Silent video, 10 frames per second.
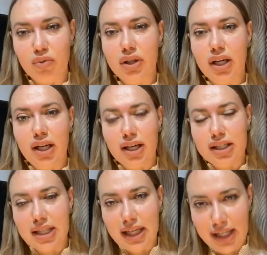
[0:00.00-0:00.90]
мы
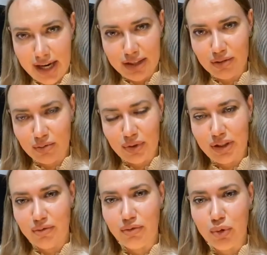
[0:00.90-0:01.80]
заглянем к
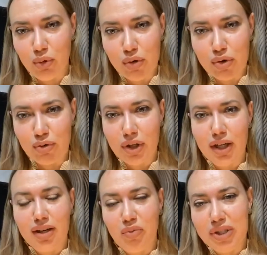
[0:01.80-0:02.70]
ним в душу,
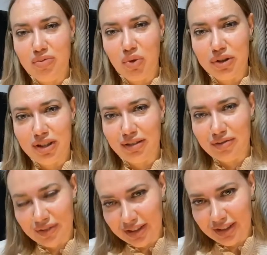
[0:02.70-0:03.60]

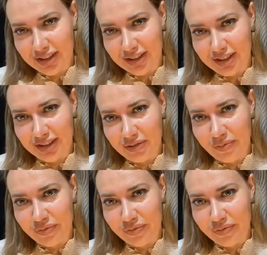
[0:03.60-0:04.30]
посмотрим, э,